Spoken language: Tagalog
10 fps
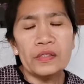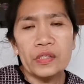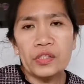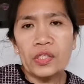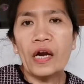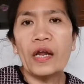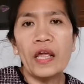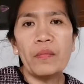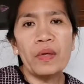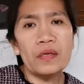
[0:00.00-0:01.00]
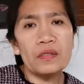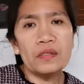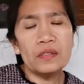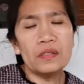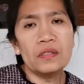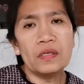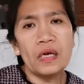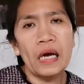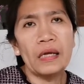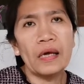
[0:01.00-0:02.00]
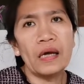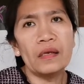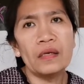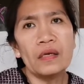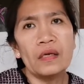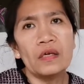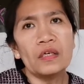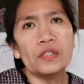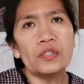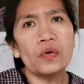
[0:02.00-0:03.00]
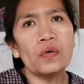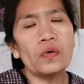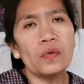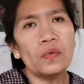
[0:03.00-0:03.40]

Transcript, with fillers: sa Star Image. Ayan. So,